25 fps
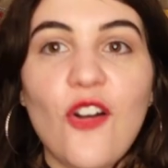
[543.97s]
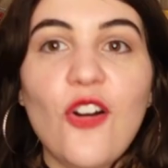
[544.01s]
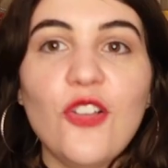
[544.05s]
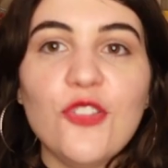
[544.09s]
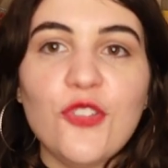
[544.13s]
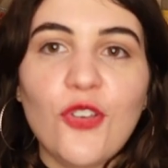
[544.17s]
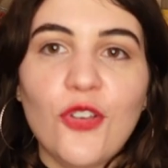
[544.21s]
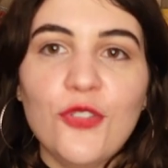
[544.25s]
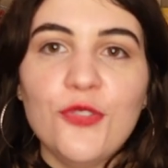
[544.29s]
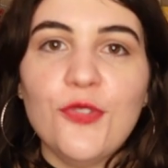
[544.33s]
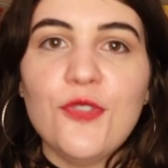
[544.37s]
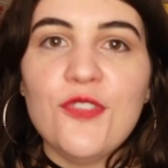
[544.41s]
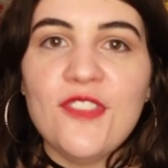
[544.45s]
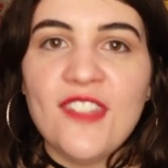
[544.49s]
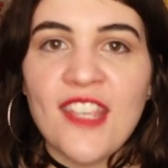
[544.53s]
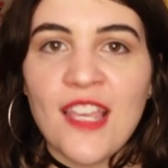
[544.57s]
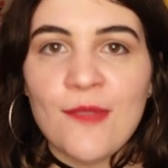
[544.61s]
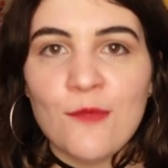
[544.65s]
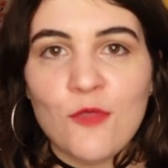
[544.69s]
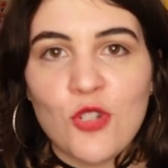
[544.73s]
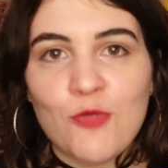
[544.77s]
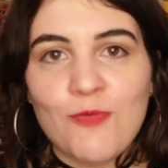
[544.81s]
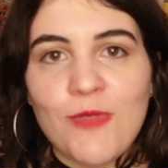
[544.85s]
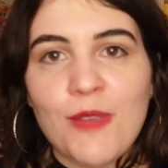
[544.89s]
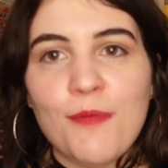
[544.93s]
En
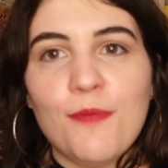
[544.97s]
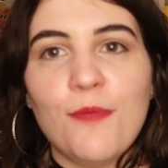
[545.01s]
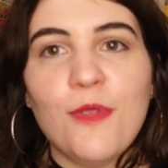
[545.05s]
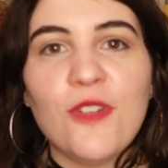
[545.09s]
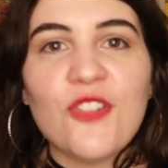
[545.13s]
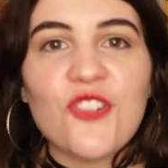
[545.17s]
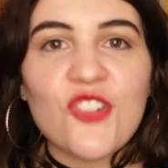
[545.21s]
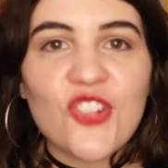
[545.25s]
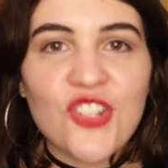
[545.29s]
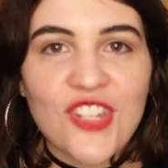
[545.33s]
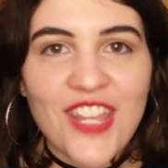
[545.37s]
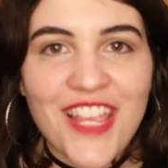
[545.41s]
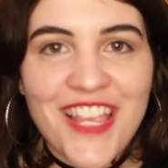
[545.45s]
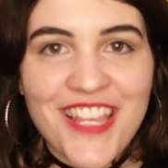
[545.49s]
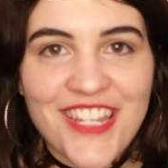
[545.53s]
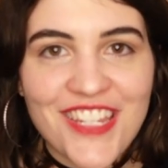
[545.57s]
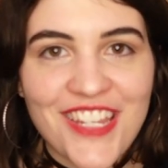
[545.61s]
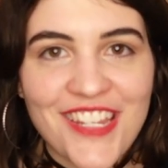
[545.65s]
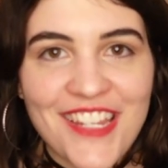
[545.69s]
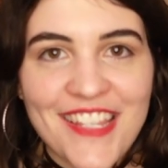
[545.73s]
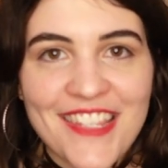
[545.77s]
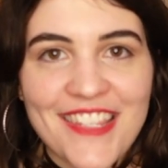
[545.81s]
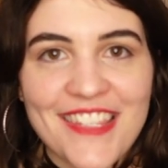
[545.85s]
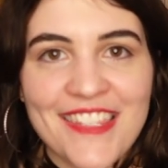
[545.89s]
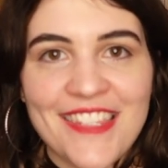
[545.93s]
32ème je mets Blanche-Neige
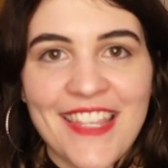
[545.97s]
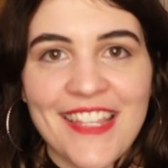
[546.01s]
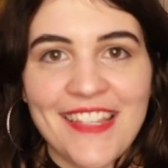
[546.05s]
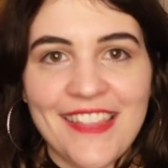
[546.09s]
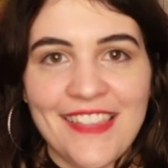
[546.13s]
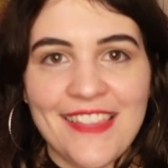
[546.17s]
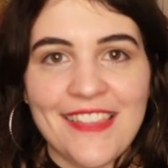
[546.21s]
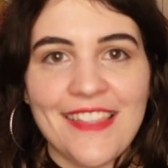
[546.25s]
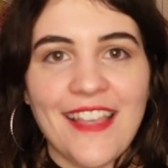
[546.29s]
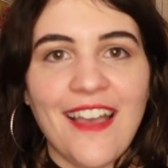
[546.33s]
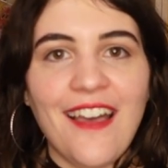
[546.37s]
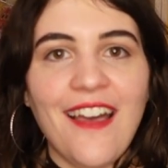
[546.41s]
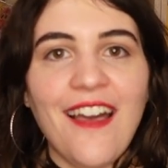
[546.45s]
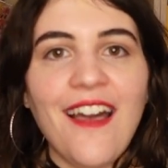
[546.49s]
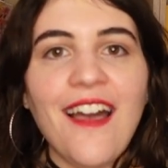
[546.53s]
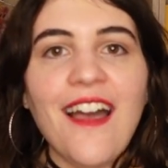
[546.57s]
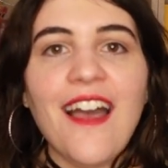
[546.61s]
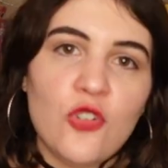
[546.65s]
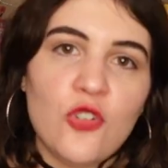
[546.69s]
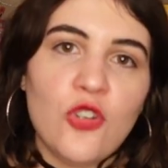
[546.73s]
et les 7 nains,